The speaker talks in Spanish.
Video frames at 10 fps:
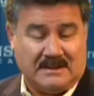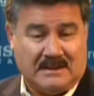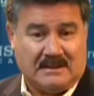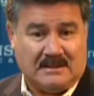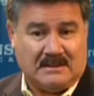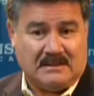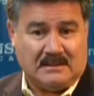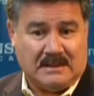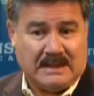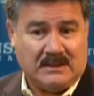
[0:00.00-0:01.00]

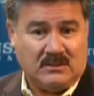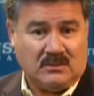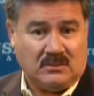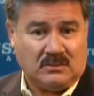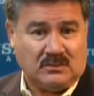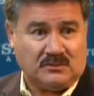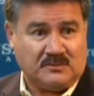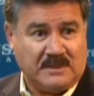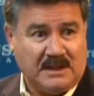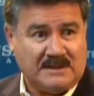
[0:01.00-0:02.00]
el año
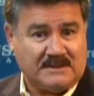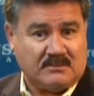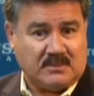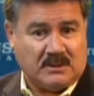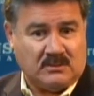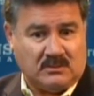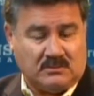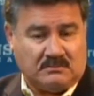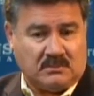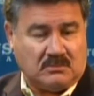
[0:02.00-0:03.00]
2000,
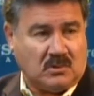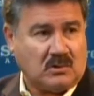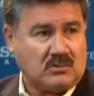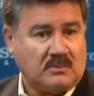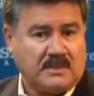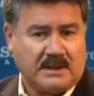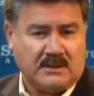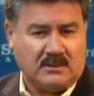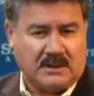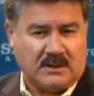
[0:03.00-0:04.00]
exceptuando corto
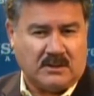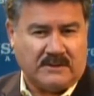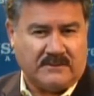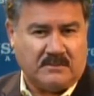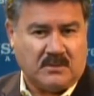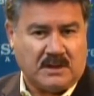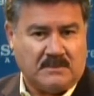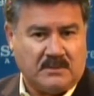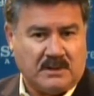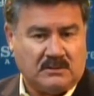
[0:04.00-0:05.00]
periodo, creo que fue por ahí,
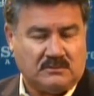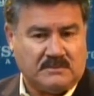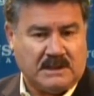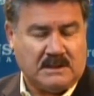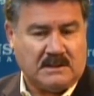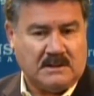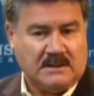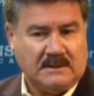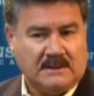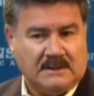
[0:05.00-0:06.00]
por el
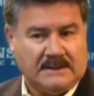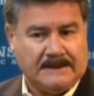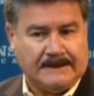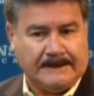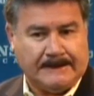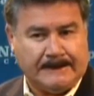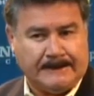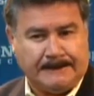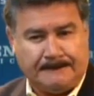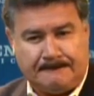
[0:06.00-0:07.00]

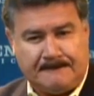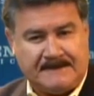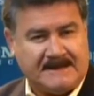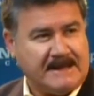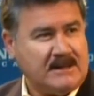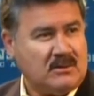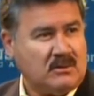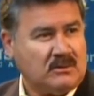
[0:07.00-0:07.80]
2005,